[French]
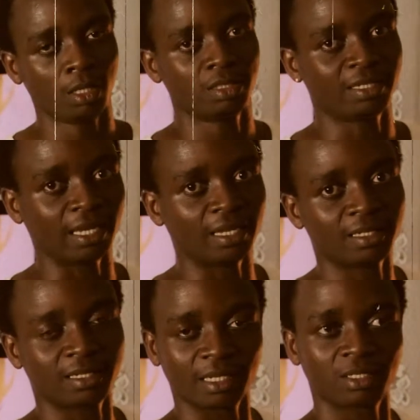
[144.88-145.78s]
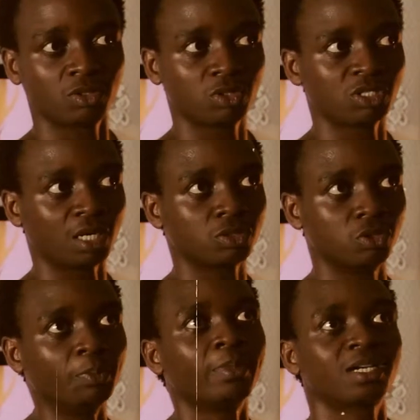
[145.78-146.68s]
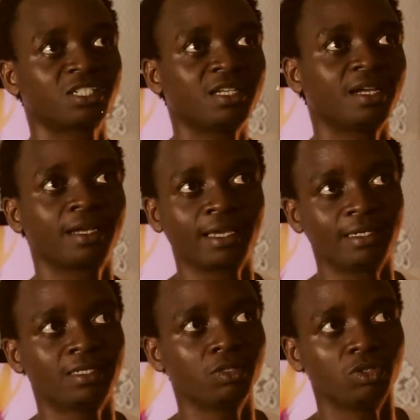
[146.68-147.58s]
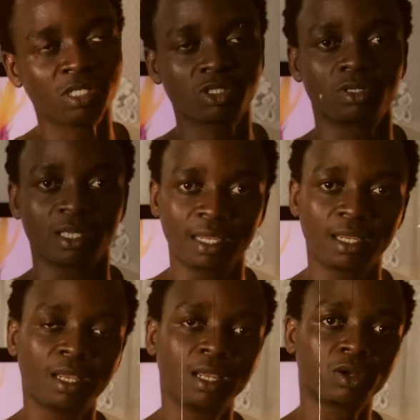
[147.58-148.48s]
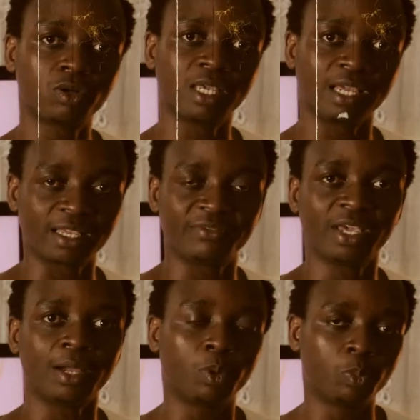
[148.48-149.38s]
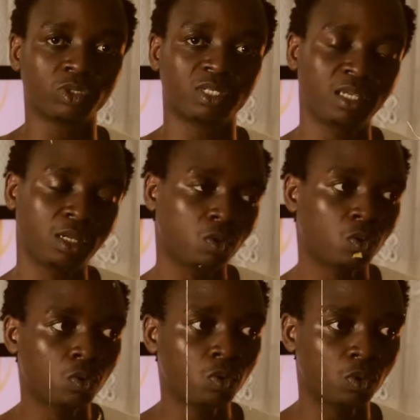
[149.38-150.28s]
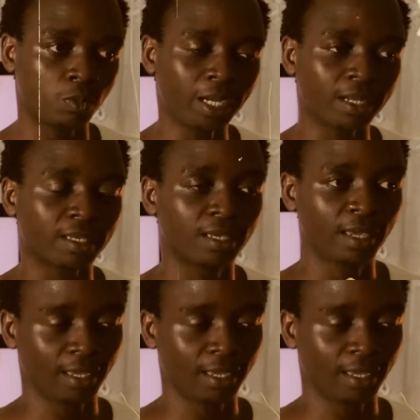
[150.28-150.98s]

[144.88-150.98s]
C'est ce genre de marché, en réalité, de niche qu'on qu'on est arrivé à proposer aux marques.